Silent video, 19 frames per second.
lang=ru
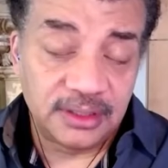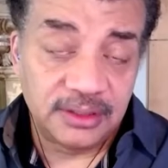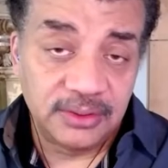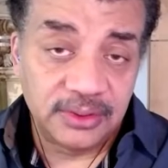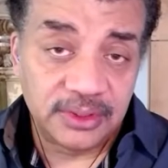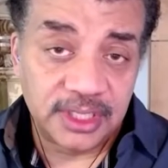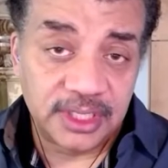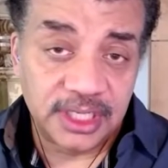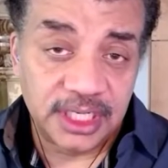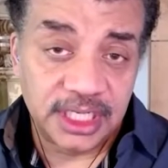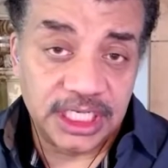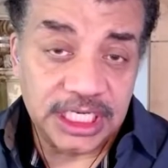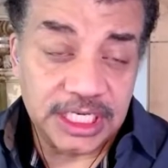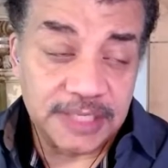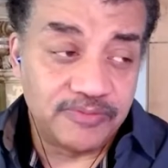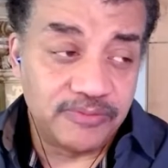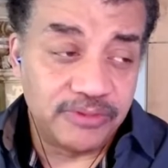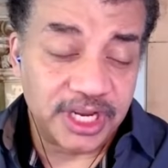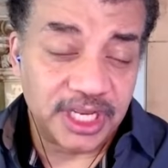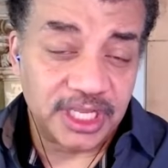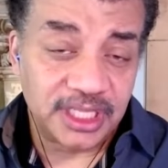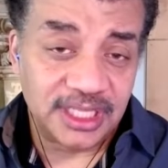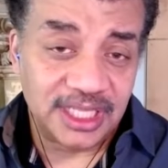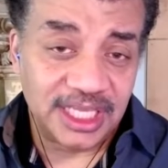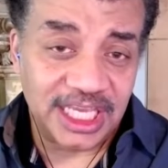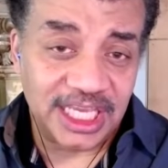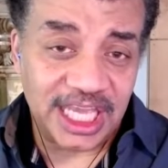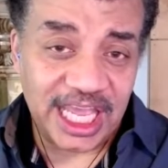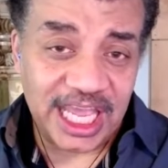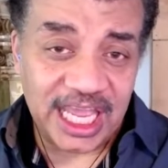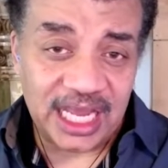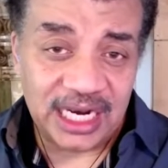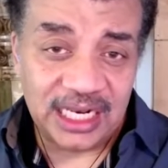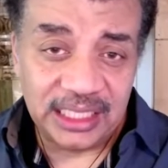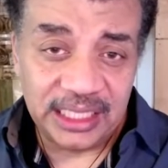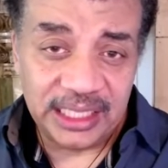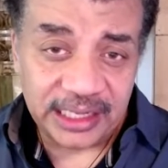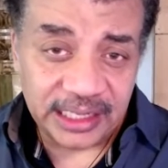кто-то, кто
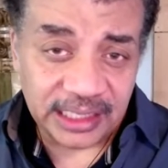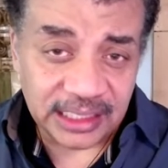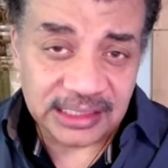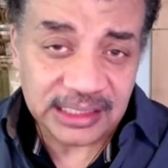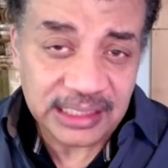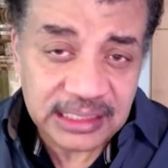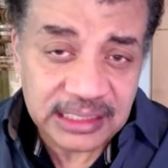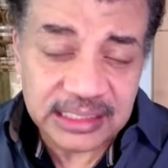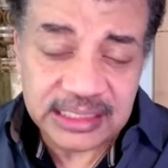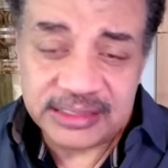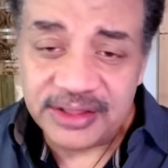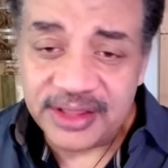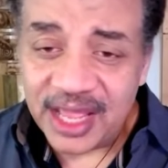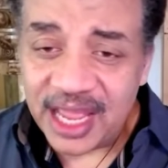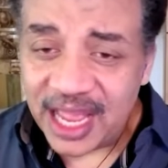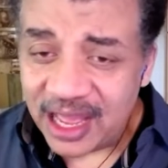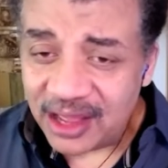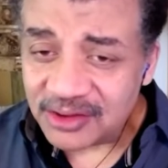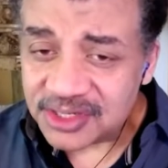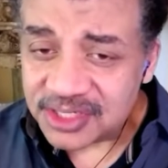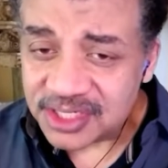разбирается в аналитике,